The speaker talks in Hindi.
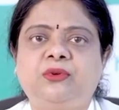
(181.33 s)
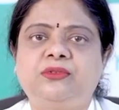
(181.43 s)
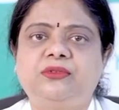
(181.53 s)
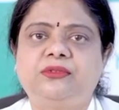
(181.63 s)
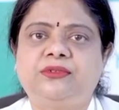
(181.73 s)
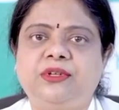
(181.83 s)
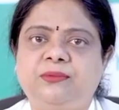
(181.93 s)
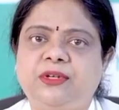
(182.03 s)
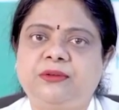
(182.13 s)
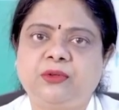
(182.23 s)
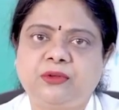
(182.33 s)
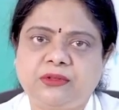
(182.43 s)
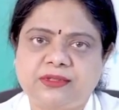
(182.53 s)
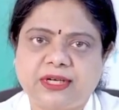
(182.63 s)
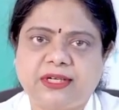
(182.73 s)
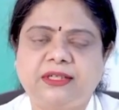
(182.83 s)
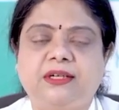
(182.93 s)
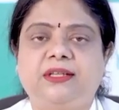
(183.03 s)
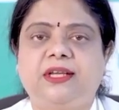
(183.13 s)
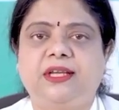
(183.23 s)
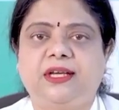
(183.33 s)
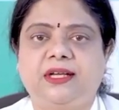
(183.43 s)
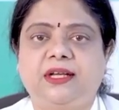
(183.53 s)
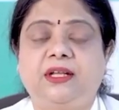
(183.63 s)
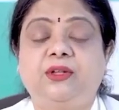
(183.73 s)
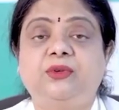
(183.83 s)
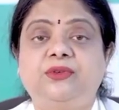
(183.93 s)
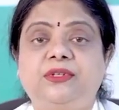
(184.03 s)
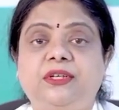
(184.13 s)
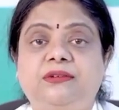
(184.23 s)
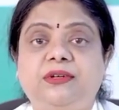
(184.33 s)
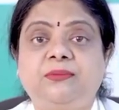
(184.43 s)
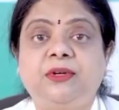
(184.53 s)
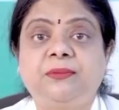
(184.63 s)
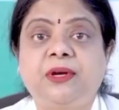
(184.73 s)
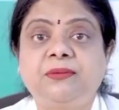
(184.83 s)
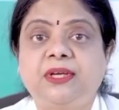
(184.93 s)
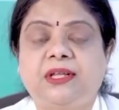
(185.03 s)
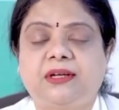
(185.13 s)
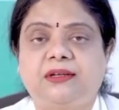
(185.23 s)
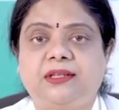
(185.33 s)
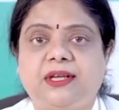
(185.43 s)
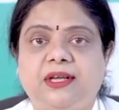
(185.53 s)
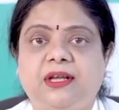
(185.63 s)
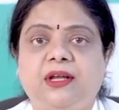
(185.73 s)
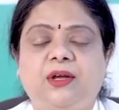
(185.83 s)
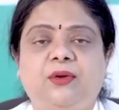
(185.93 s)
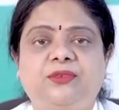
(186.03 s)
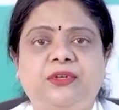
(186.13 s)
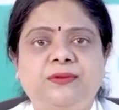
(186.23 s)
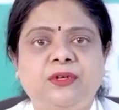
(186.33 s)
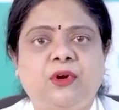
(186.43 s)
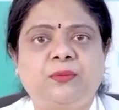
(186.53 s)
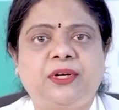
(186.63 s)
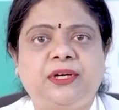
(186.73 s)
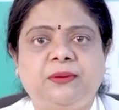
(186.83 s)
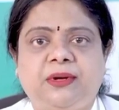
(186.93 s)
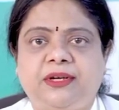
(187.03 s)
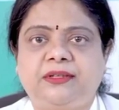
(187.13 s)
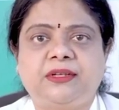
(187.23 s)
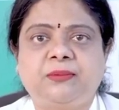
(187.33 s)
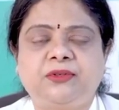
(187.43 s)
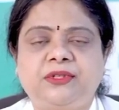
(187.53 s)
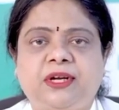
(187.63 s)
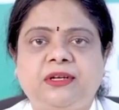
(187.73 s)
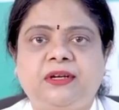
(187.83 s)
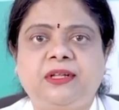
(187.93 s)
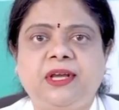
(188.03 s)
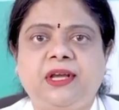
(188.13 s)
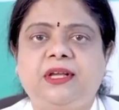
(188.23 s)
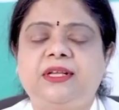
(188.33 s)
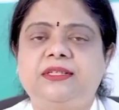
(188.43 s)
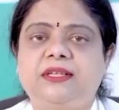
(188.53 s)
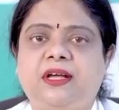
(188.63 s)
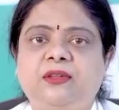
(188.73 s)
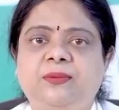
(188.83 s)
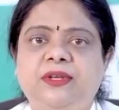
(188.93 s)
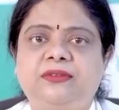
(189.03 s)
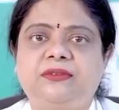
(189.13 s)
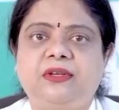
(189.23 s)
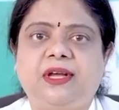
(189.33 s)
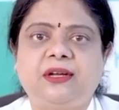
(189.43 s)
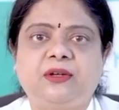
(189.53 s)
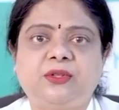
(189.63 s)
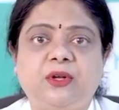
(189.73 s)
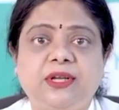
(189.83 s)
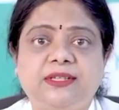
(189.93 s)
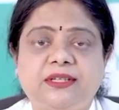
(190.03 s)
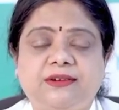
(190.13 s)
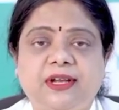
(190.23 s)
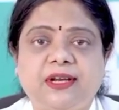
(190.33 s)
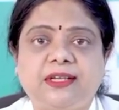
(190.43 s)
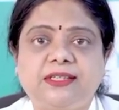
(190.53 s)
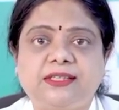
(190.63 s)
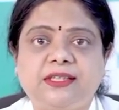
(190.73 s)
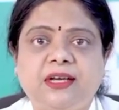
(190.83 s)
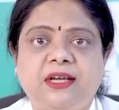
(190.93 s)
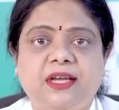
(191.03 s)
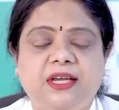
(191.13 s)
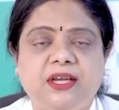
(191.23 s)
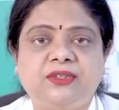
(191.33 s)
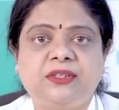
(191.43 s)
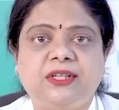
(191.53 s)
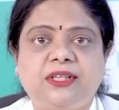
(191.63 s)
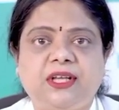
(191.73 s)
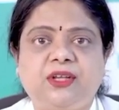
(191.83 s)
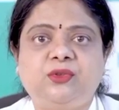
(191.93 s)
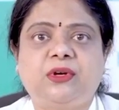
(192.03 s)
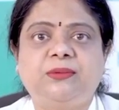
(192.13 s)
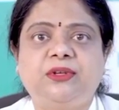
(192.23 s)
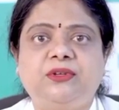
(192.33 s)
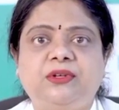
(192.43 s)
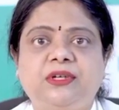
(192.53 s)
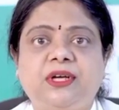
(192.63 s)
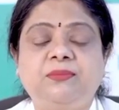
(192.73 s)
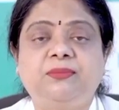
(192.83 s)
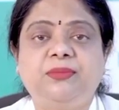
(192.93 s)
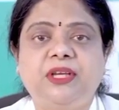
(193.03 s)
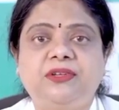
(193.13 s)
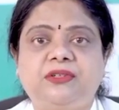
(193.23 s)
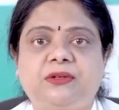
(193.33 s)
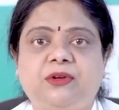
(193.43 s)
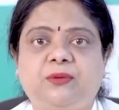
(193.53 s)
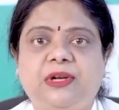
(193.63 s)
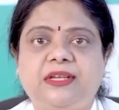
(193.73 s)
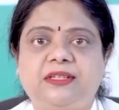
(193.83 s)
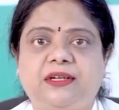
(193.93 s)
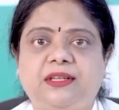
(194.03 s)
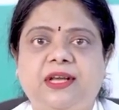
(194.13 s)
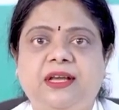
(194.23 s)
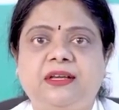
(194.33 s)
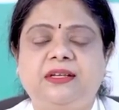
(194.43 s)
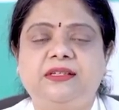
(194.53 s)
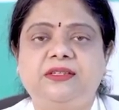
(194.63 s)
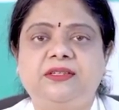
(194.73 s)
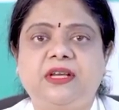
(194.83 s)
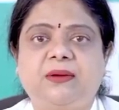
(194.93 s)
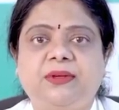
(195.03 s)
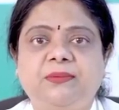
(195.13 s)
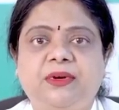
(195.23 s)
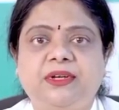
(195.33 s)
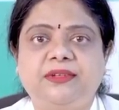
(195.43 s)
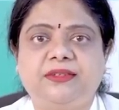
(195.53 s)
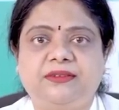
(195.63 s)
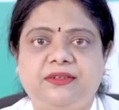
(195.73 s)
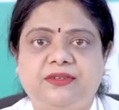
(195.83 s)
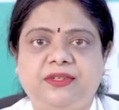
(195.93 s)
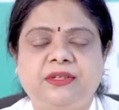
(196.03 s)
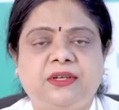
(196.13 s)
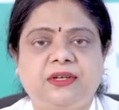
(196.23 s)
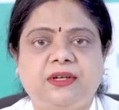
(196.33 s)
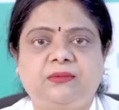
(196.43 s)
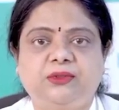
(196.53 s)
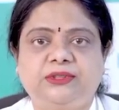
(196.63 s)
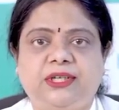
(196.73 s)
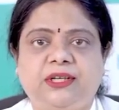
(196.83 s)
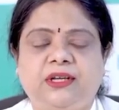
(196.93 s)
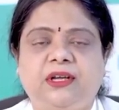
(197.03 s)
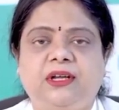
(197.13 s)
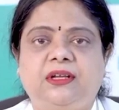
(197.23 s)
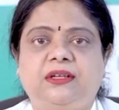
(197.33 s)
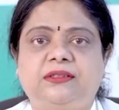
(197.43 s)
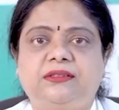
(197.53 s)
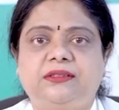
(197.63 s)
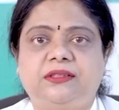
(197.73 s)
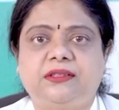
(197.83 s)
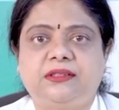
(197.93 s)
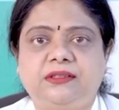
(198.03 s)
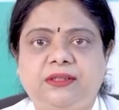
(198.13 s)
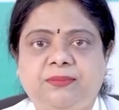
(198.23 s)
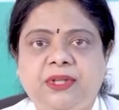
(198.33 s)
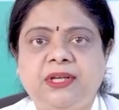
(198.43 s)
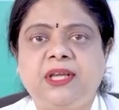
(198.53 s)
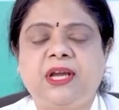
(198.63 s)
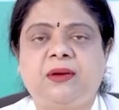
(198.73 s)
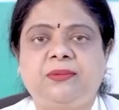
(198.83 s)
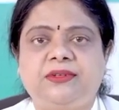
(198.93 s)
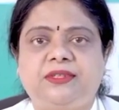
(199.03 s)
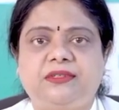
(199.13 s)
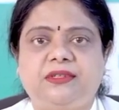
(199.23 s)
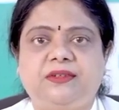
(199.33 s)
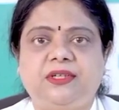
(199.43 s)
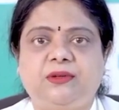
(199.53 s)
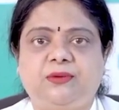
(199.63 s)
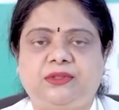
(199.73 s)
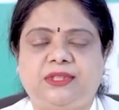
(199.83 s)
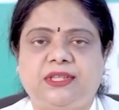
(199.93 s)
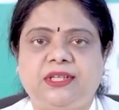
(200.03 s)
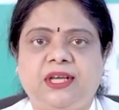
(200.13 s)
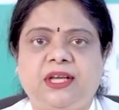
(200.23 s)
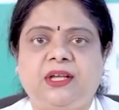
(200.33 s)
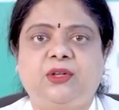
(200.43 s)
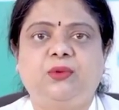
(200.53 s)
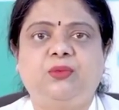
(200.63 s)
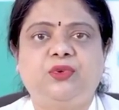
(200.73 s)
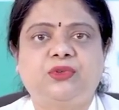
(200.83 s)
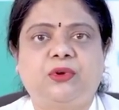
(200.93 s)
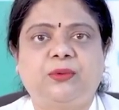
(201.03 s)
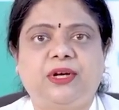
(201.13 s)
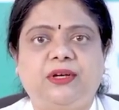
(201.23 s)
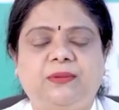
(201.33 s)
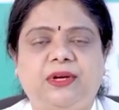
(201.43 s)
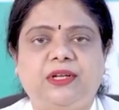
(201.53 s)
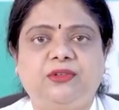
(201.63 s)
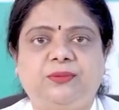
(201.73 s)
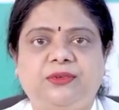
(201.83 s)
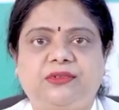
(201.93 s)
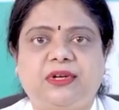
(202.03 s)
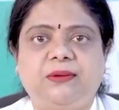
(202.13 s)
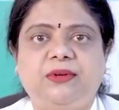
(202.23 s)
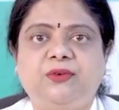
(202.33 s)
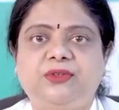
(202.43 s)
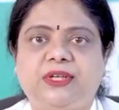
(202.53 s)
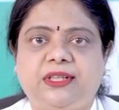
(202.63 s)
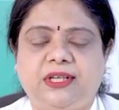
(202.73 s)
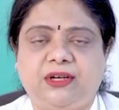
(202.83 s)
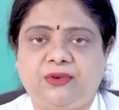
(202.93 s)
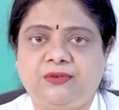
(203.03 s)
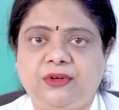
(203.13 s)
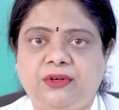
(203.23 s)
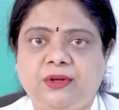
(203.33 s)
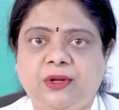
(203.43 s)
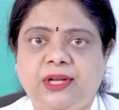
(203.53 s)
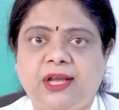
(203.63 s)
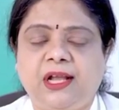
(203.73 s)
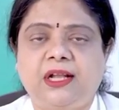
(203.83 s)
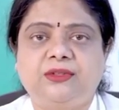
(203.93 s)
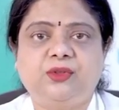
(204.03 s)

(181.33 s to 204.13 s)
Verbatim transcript: आपको ट्रीटमेंट तो स्टार्ट करते ही हैं तो उस ट्रीटमेंट में हम क्या करते हैं सबसे कॉमन एंटीबायोटिक्स आपको स्टार्ट करते हैं साथ में एल्कासोल या सिट्रैलका जैसा एजेंट देते हैं जो आपकी यूरिन का पीएच नॉर्मलाइज करता है जिससे आपकी बर्निंग सेंसेशन कम हो जाए जब तक कि आपकी सेंसिटिविटी रिपोर्ट्स आती हैं तो मोस्ट कॉमन एंटीबायोटिक जो प्रिस्क्राइब्ड है वो शायद नाइट्रोफिरटॉइन है